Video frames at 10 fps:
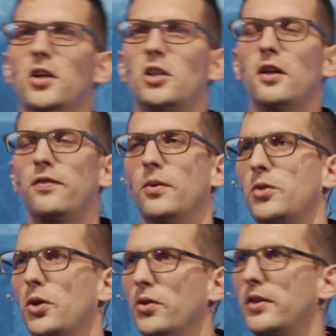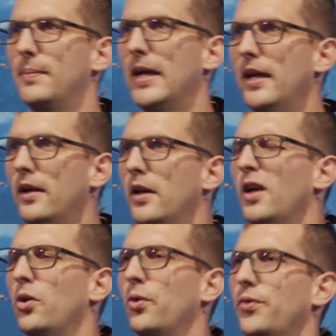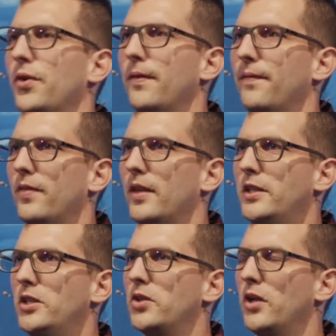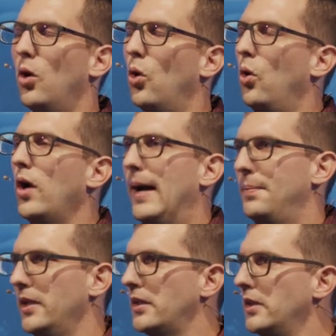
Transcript: östlich vom Toten Meer. Und das war so eine Hochebene,